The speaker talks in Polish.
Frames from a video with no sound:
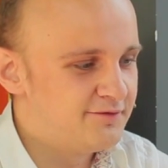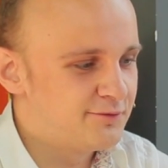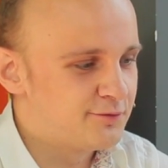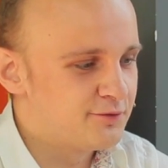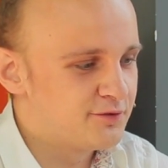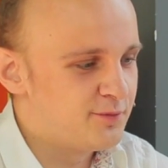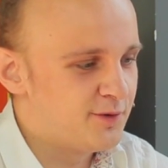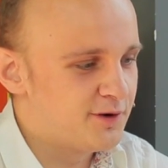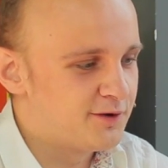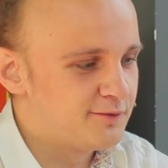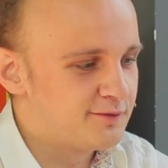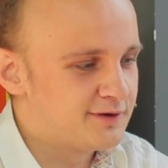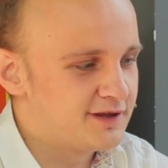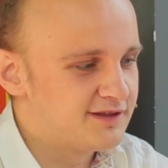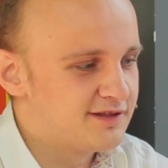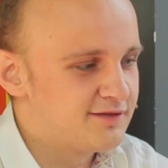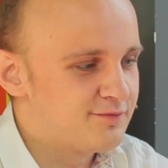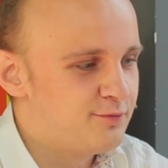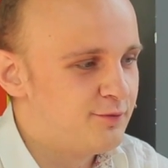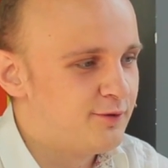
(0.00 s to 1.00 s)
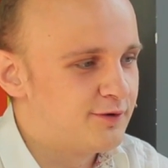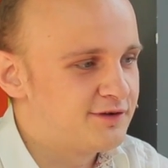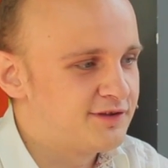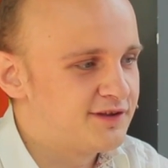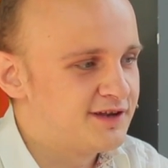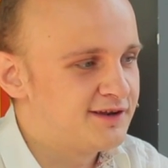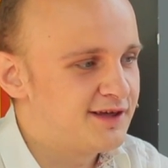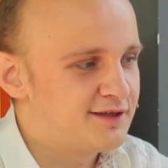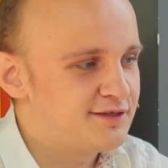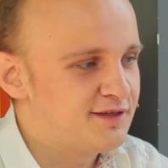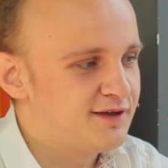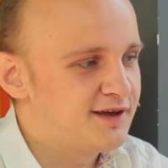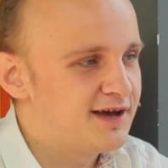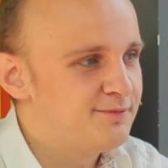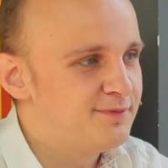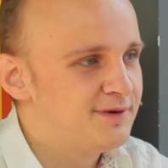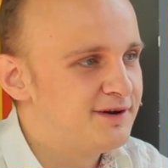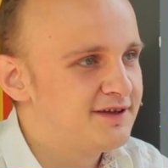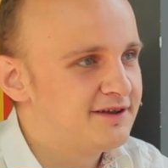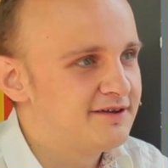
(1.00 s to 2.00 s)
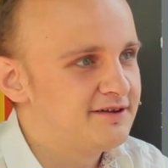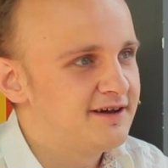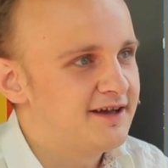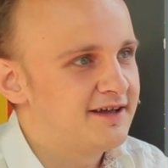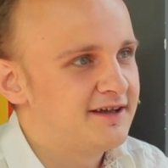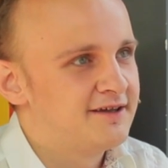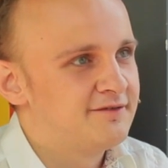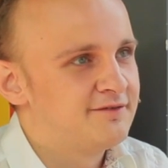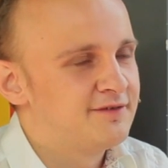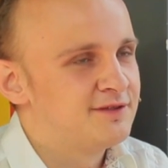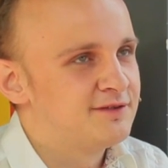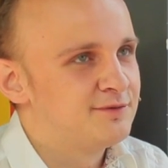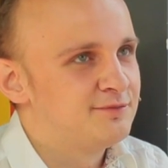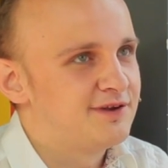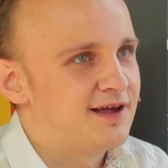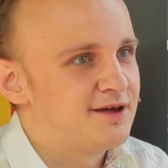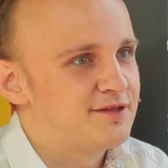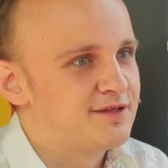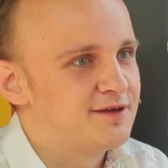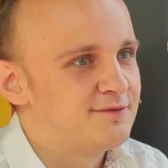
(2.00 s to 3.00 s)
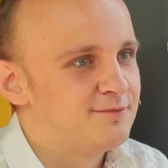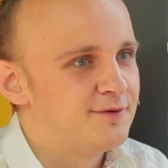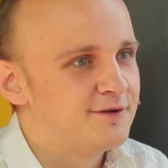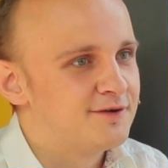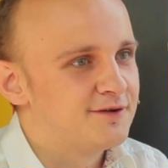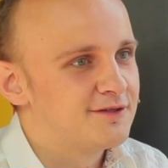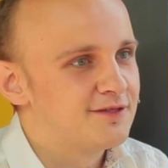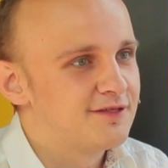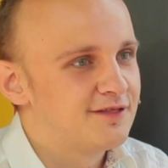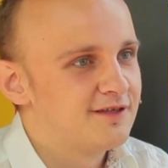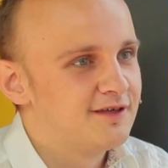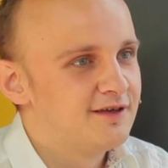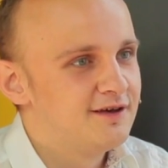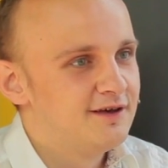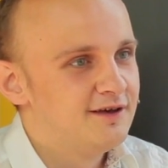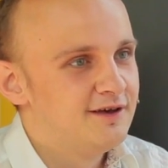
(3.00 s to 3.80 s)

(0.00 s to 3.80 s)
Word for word: w Kluczborku kiedyś było 14 kapel reggae w jednym czasie ponoć.